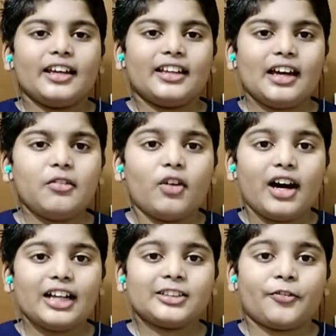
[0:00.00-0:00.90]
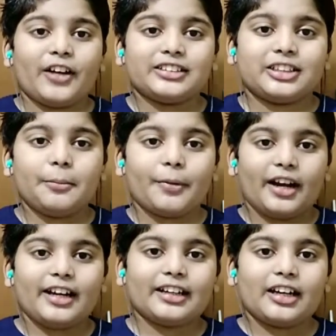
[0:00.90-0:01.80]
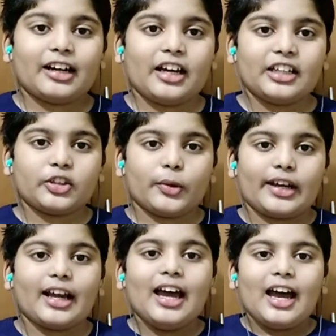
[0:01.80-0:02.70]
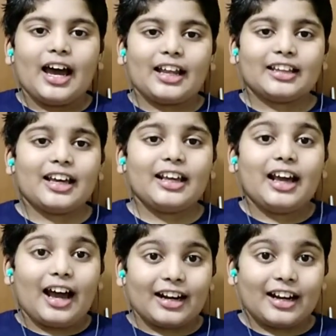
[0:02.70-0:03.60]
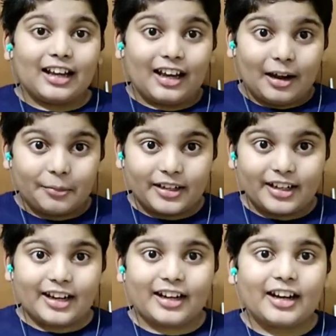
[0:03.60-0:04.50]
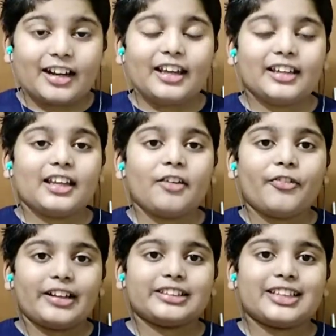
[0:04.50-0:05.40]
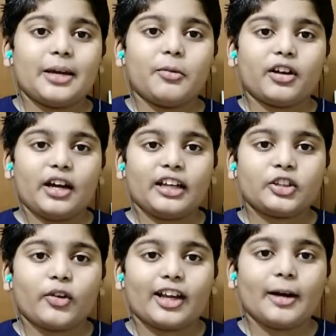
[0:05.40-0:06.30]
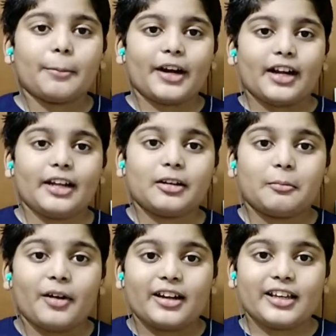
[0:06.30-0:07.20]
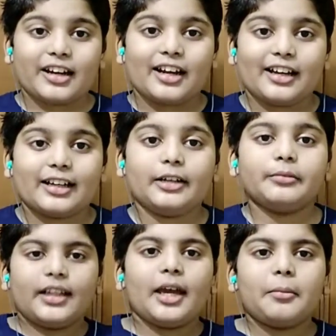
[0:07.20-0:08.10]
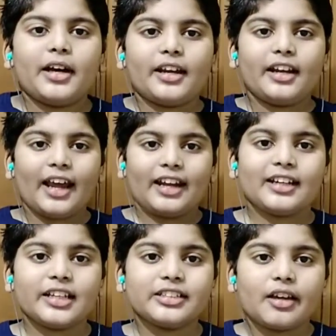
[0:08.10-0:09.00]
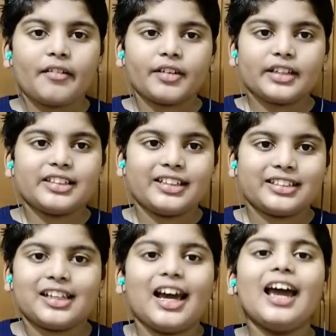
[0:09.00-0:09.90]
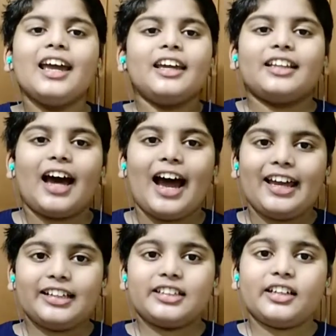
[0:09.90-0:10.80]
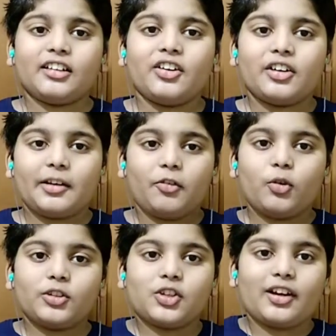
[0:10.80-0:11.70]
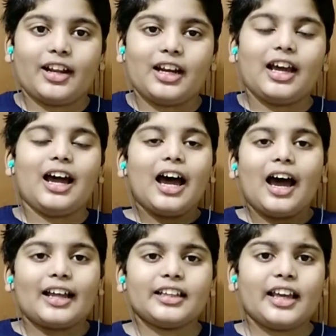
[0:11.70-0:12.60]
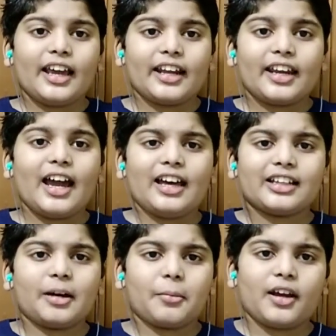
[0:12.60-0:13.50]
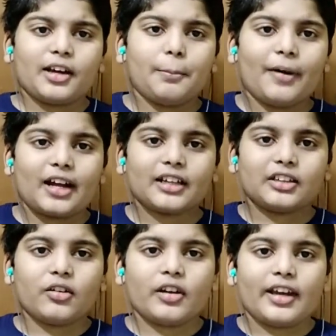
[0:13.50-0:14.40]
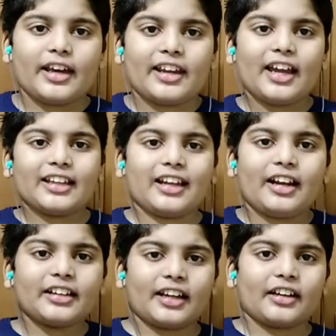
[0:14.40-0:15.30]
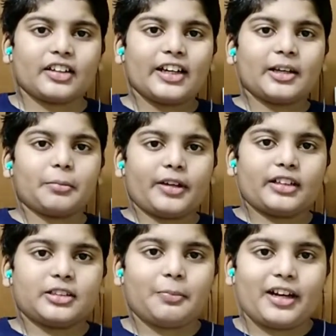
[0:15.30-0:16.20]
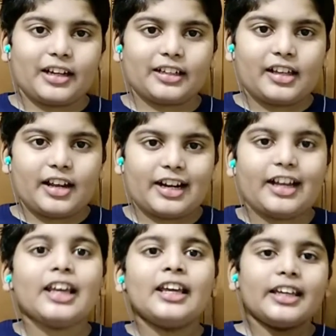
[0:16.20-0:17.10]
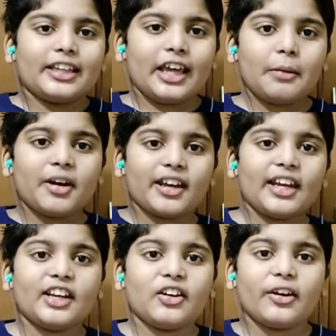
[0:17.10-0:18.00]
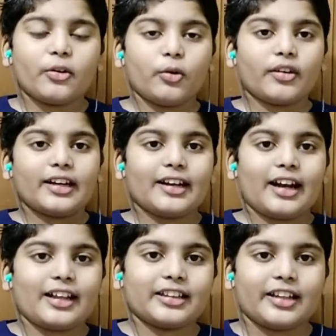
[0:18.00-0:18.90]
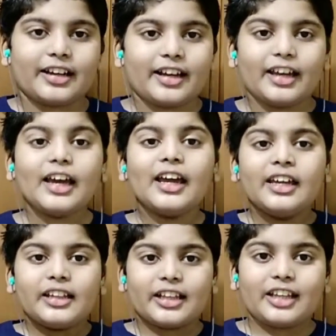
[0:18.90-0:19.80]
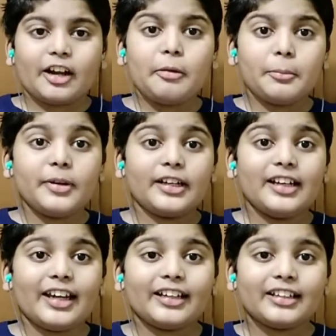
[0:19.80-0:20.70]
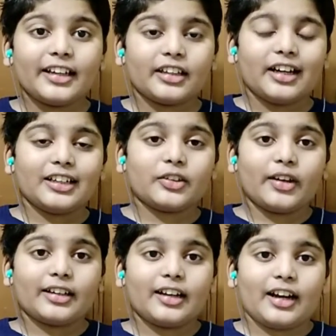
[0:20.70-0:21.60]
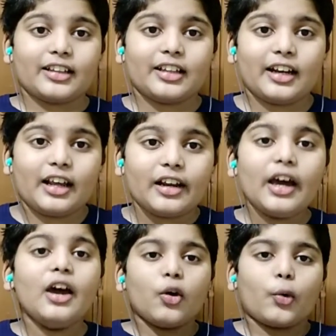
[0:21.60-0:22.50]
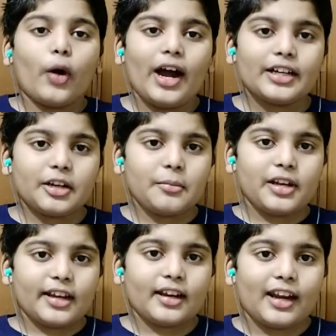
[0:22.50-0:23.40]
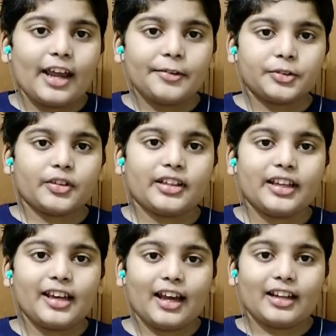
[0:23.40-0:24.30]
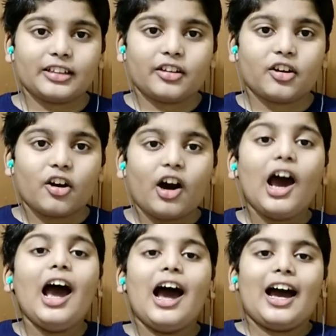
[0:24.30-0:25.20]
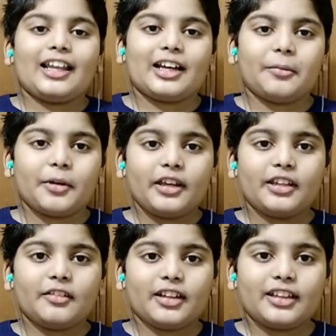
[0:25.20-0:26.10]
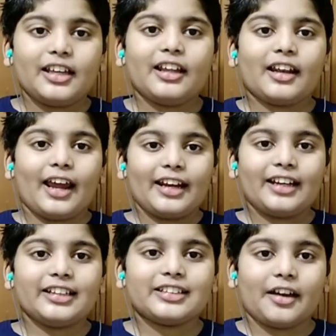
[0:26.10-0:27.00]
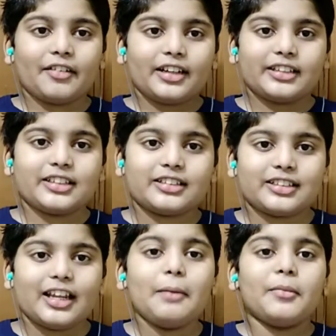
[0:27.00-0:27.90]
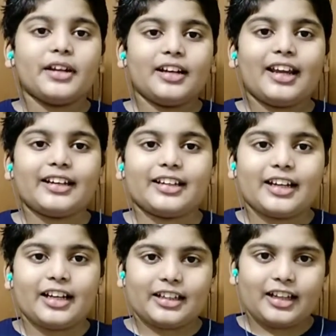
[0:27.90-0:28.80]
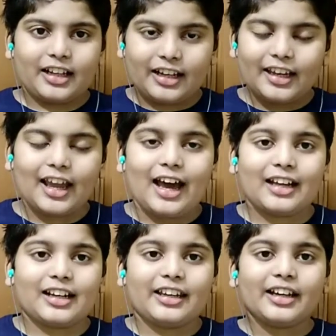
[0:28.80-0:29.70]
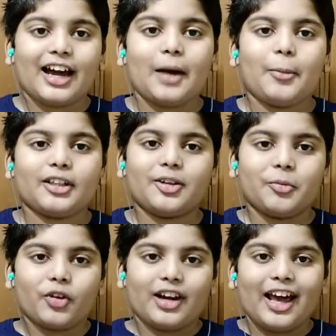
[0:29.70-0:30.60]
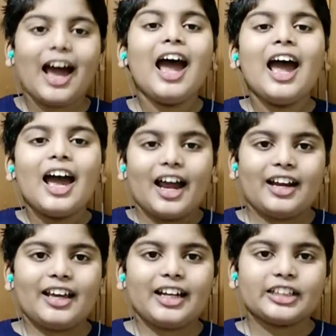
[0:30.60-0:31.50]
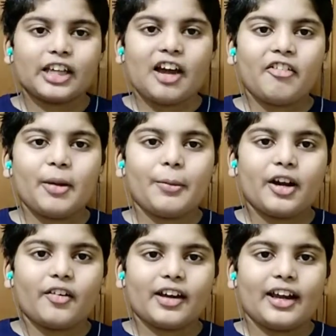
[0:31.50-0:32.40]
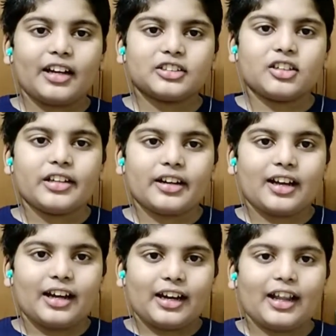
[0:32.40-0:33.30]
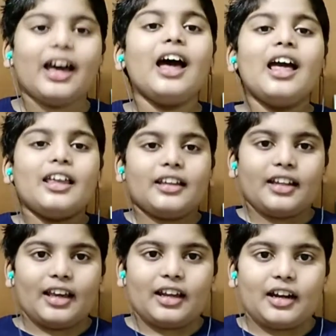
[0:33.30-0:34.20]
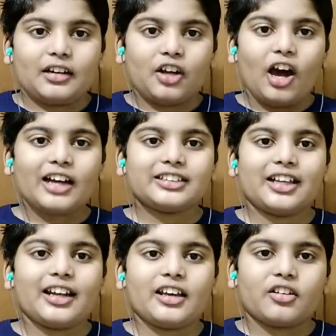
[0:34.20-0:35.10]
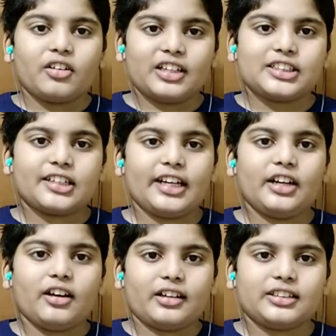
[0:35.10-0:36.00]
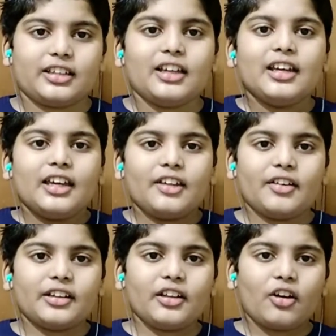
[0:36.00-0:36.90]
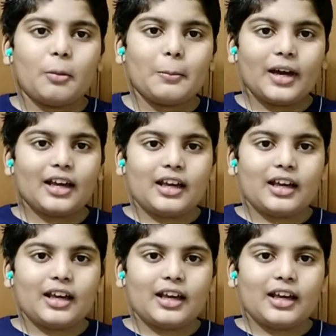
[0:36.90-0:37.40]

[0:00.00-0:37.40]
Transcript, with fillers: இதுதான் வேர்ல்ட்ஸ் ஃபஸ்ட்டு ப்ரெடிக்டட் ஏர்த்குவேக் அதுதான் அந் அப்படின்னா என்னென்னா இதான் ஃபஸ்ட் டைம் ஒரு ஏர்த் ஏர்த்குவேக்கை ப்ரெடிக்ட் பண்ணியிருக்காங்க அதே மாதிரி நைன்டீன் செவன்ட்டி சிக்ஸில் இந்த ஹைஜிங்னு ஒரு ஊர் சொன்னல அந்த ஏரியா அதுக்கப்புறம் அங்கே பக்கத்தில் உள்ள ஏரியா இதெல்லாம் டெக்டானிக் பிளேட்ஸ் பக்கத்தில் இருக்குது இதே மாதிரி இன்னொரு ஊரில் நடந்திருக்கு இந்த தடவை மிட் நைட்டில் இந்த ஏர்த் ஏர்த்குவேக் நட பிறந்த குவார்டர் மில்லியன் லைஃப்ஸ் வந்து இழந்திருக்கோம் அதுக்கப்புறம் இது வந்து நைன்டீன் செவன்ட்டி சிக்ஸில் மிட் நைட்டில் நடந்தனால யாராலையும் காப்பாற்ற முடியல ஆனால் இதில் சர்வை பண்ணவங்க என்ன சொல்லியிருக்காங்கன்னா இந்த டாக்ஸ் எல்லாம் இருக்குல்ல ஸ்ட்ரீட் டாக்ஸு இது வந்து ரொம்ப